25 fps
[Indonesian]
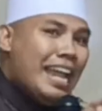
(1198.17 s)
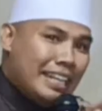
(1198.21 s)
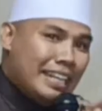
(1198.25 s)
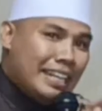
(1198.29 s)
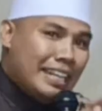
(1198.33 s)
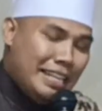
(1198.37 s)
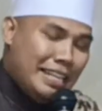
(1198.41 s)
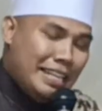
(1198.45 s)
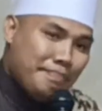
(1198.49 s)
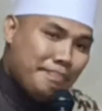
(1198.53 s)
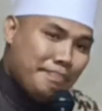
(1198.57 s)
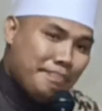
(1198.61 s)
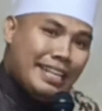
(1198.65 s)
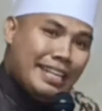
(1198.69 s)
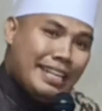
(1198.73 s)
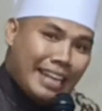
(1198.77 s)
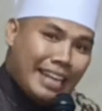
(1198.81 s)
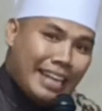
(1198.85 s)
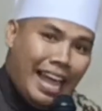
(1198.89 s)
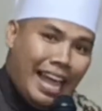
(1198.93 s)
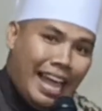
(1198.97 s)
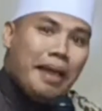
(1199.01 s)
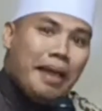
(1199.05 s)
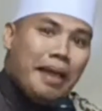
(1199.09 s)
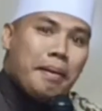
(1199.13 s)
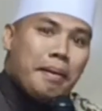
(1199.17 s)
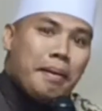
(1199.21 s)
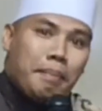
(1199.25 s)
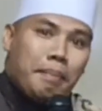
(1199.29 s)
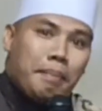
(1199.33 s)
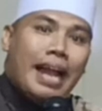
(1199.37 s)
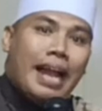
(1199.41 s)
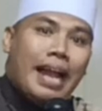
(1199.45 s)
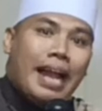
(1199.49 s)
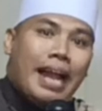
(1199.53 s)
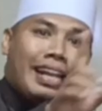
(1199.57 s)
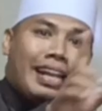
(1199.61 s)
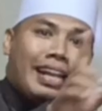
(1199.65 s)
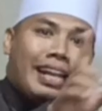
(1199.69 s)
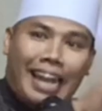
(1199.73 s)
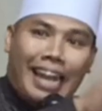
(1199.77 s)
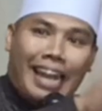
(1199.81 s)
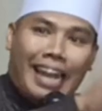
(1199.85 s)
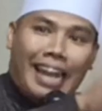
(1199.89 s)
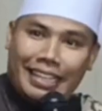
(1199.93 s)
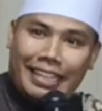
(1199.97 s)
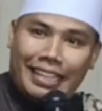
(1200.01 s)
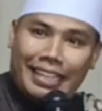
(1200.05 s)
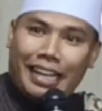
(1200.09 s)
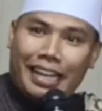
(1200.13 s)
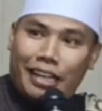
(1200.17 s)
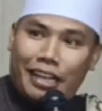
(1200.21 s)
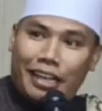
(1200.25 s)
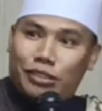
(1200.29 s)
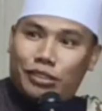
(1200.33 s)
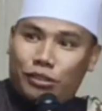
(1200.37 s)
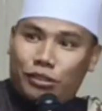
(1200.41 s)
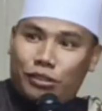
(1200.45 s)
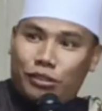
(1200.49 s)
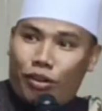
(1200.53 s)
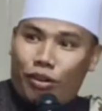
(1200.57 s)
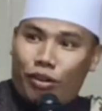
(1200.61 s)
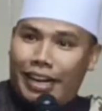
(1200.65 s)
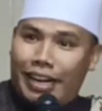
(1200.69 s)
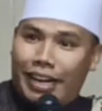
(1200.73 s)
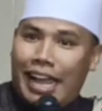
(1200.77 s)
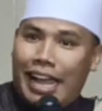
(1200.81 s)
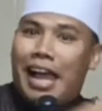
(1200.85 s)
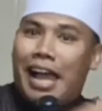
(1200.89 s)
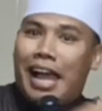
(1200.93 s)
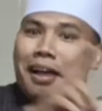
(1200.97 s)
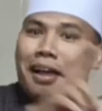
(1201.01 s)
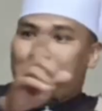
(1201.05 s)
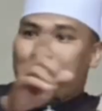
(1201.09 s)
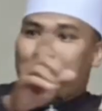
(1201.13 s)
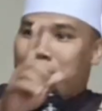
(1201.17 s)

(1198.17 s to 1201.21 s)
di Mina balik lagi ke sorga